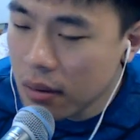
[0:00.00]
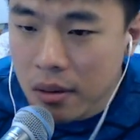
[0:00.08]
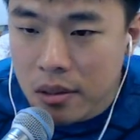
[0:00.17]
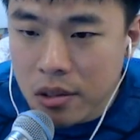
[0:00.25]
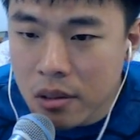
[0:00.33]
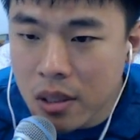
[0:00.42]

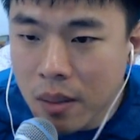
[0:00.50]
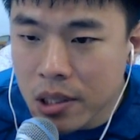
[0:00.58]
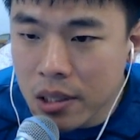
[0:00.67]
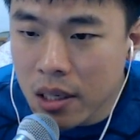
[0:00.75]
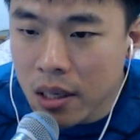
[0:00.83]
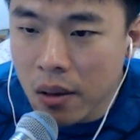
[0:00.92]
전
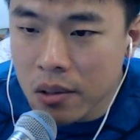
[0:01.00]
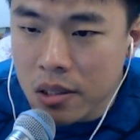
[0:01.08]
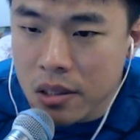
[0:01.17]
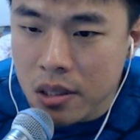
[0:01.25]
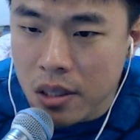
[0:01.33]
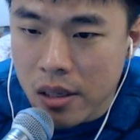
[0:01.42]
남친이랑
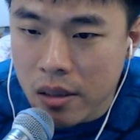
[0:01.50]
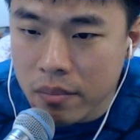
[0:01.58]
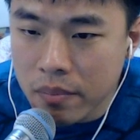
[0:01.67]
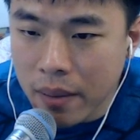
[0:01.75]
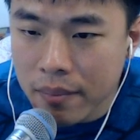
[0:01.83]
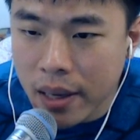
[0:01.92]
헤어진 지 1년
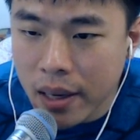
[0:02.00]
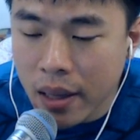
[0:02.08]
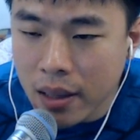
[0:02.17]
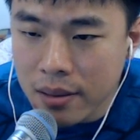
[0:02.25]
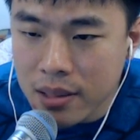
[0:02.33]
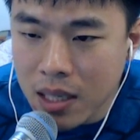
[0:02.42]
반 만에
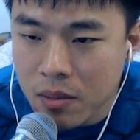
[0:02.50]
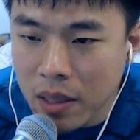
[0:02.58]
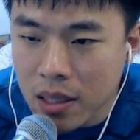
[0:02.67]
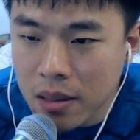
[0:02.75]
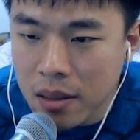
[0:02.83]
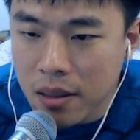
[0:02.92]
다른 사람을
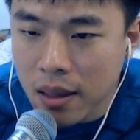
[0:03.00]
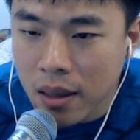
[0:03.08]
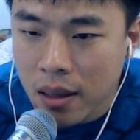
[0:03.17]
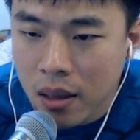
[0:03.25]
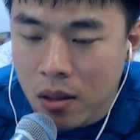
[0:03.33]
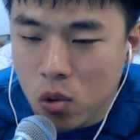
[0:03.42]
만났는데
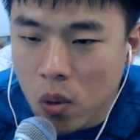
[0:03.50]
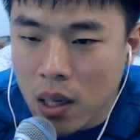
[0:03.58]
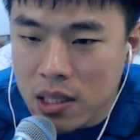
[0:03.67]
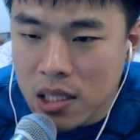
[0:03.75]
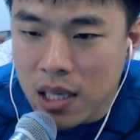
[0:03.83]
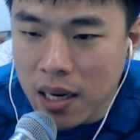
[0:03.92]

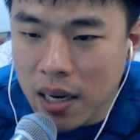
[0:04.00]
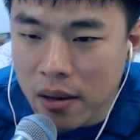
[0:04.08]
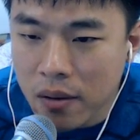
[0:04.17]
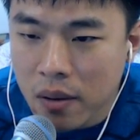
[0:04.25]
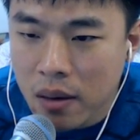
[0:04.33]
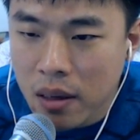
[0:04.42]
좋아지질
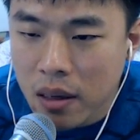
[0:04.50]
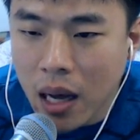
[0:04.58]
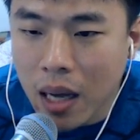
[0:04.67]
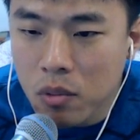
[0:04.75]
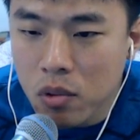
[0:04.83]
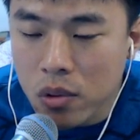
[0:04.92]
않아요.
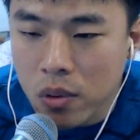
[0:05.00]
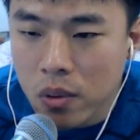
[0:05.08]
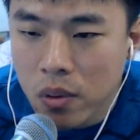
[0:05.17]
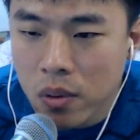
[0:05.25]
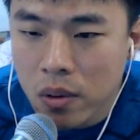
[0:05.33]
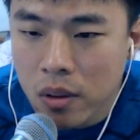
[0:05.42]
아무도.
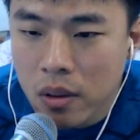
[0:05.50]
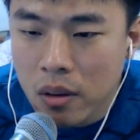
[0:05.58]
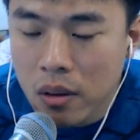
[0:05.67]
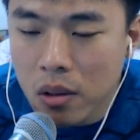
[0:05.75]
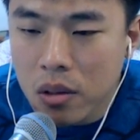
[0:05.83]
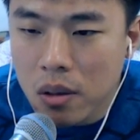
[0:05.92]

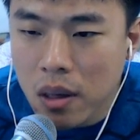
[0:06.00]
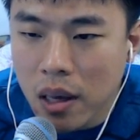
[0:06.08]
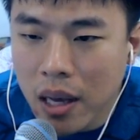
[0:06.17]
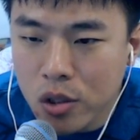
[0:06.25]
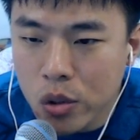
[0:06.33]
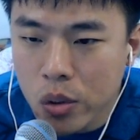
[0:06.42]
어떻게
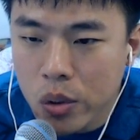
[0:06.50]
하죠?